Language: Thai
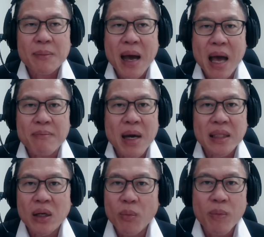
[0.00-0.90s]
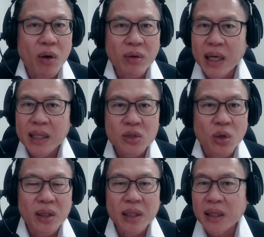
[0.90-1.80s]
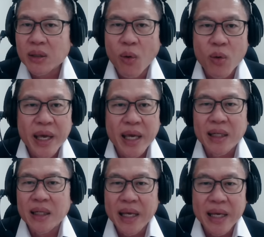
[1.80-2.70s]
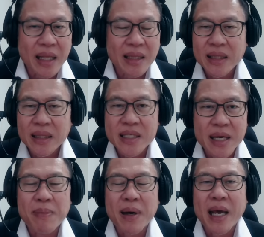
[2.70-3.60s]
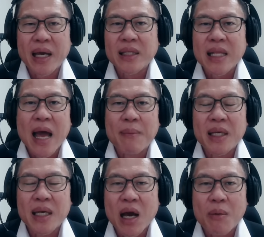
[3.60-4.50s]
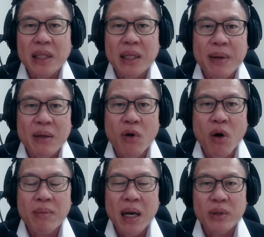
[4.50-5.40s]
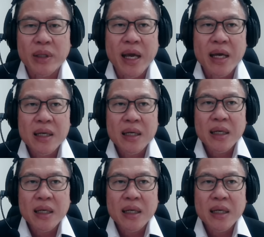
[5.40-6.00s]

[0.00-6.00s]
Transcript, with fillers: จะผ่านมาในรูปของเงินสดหรือโทเก้นเหรียญชิปอะไรก็ตามที่จะเข้ามาในแพลตฟอร์มเราเนี่ย